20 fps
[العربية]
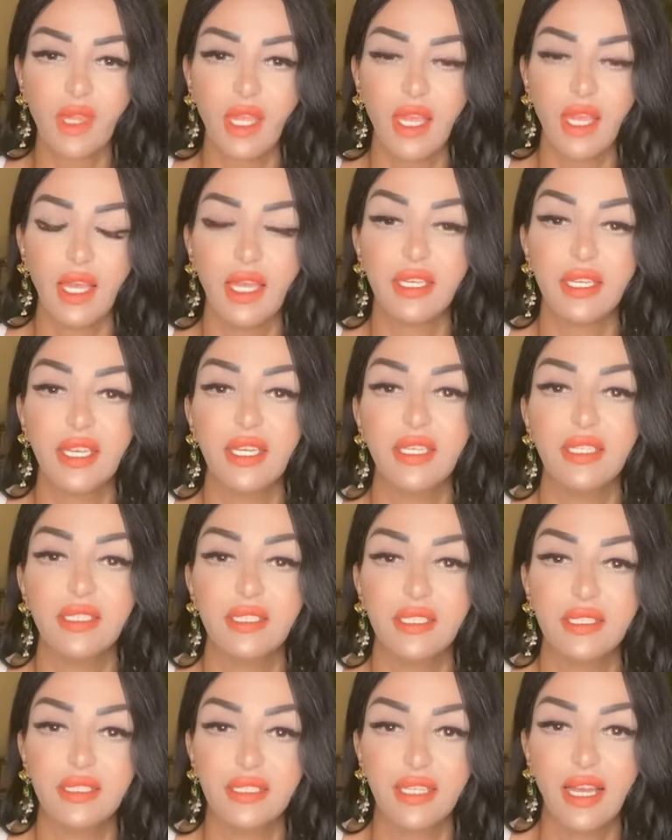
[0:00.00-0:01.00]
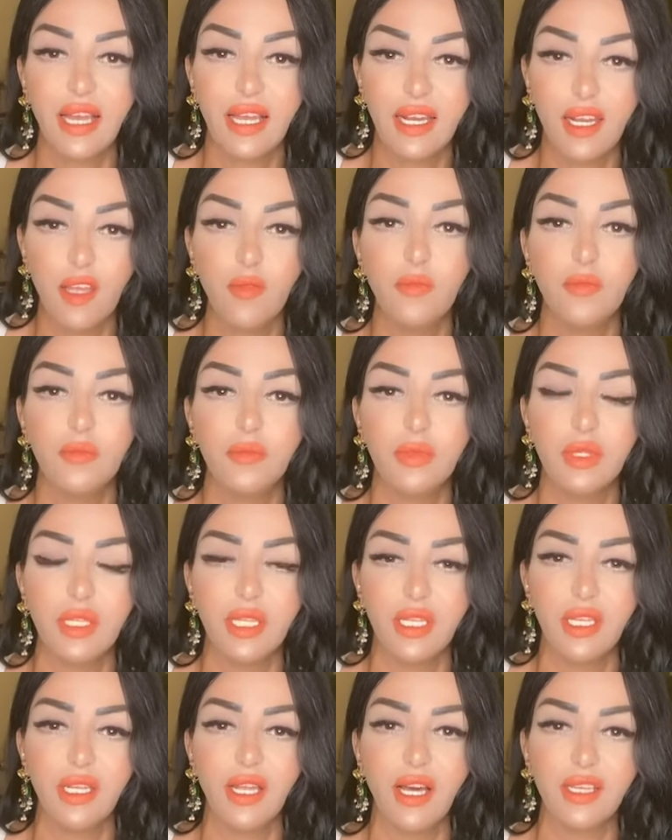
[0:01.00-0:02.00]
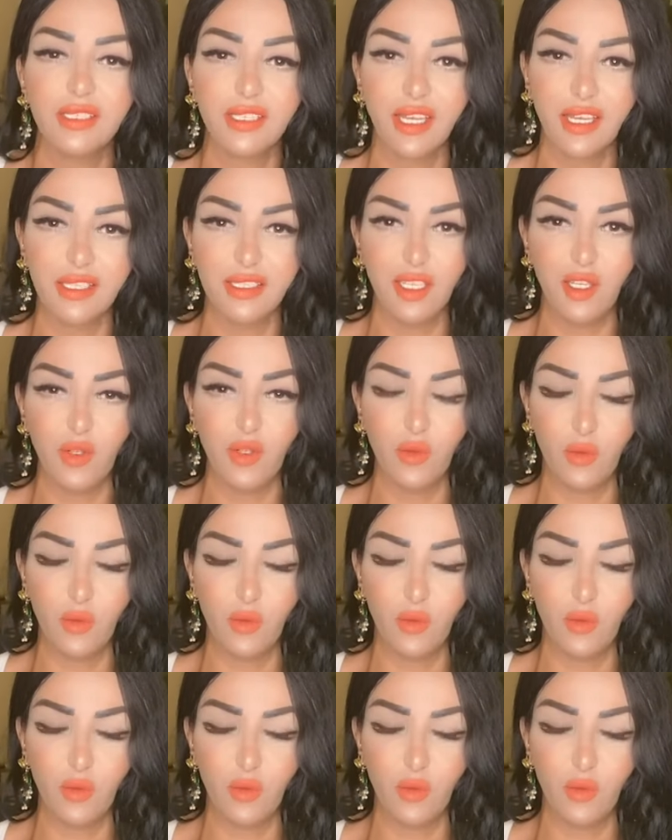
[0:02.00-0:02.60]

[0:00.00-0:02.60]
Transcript: حكايه الثعلب اللي قطع ديه